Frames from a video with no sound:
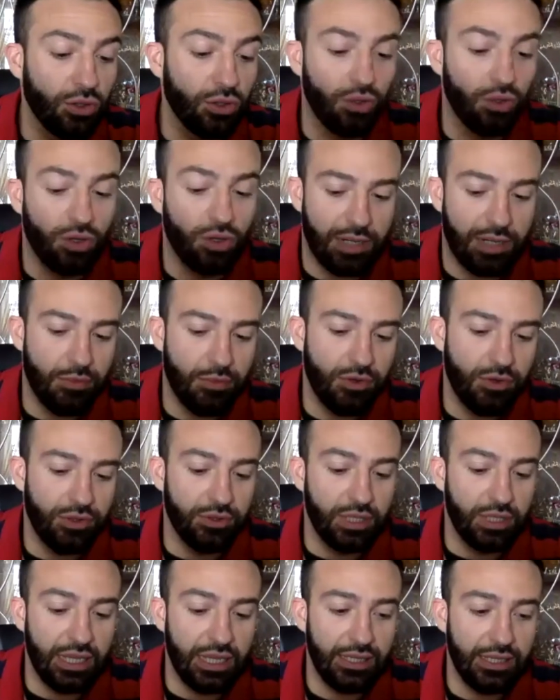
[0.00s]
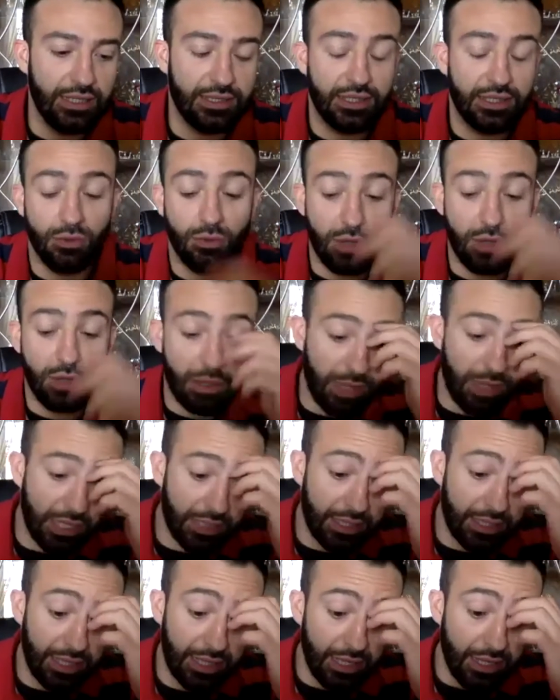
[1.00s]
Ramón. Eh,
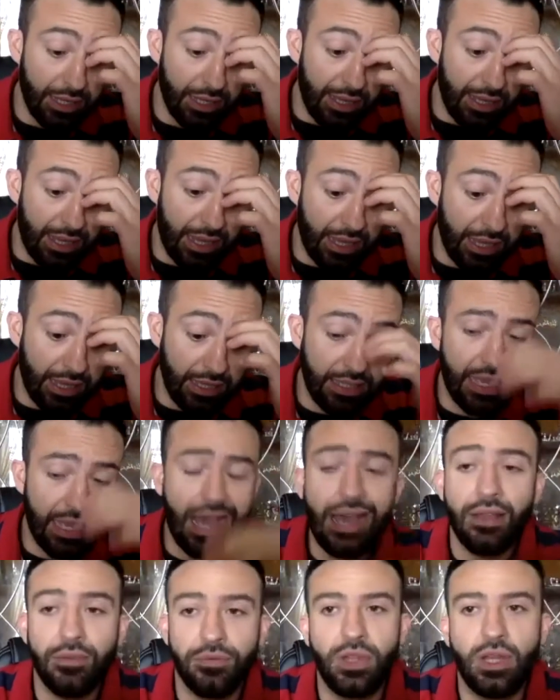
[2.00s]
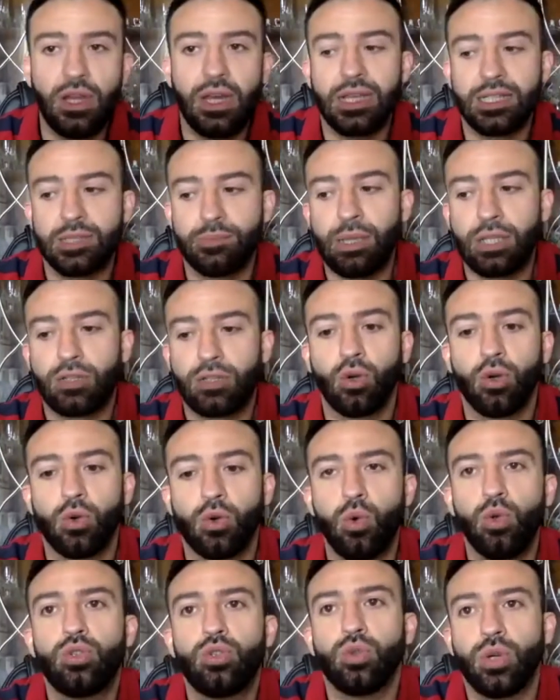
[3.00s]
seguramente eh, ya del aspecto
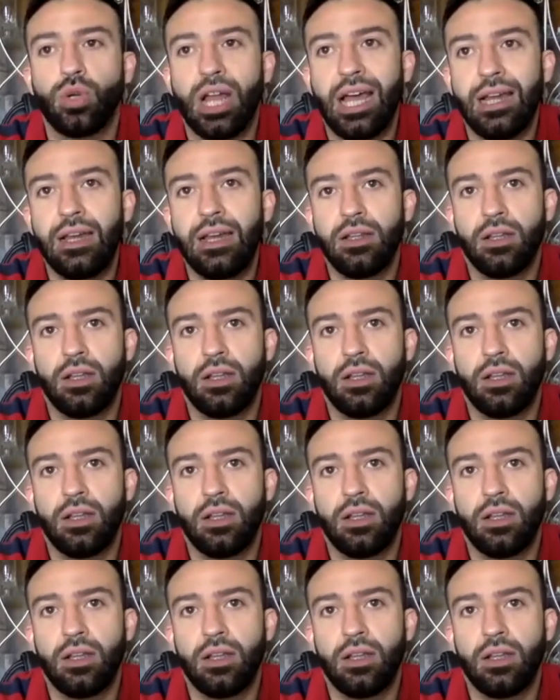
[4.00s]
cultural,